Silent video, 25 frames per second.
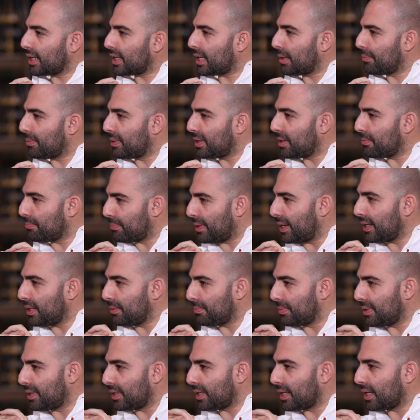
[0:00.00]
كمان بي
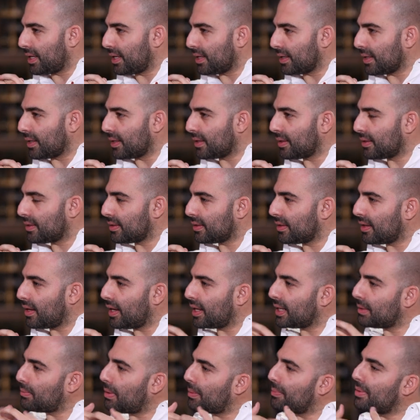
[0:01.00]
بالنهايه
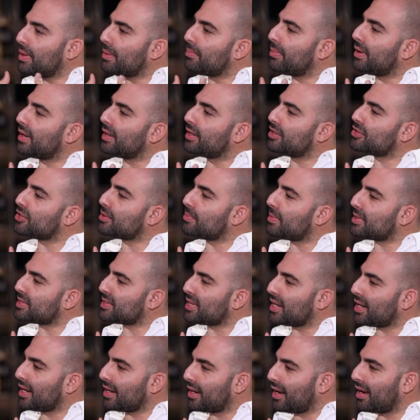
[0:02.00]
انا ما بقبل يجي
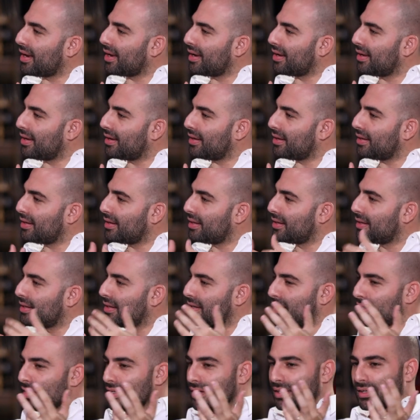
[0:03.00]
مثلا هلا
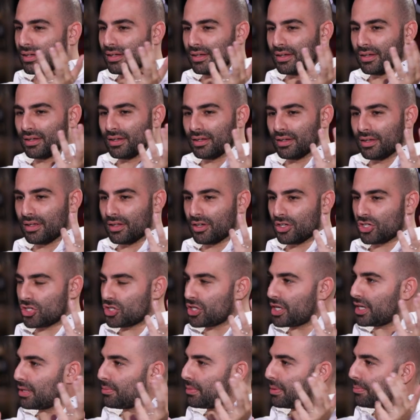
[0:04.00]
آه،
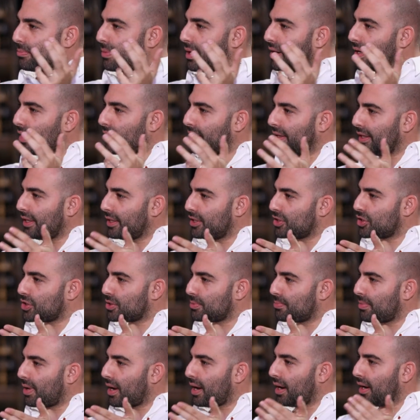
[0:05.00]
رجال من برا
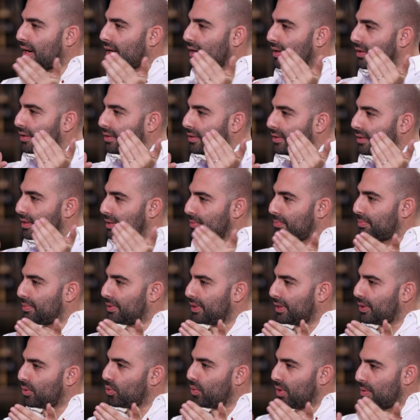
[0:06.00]
يعيش مع
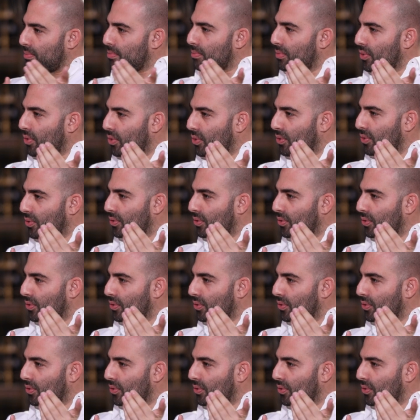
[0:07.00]
ابني وامه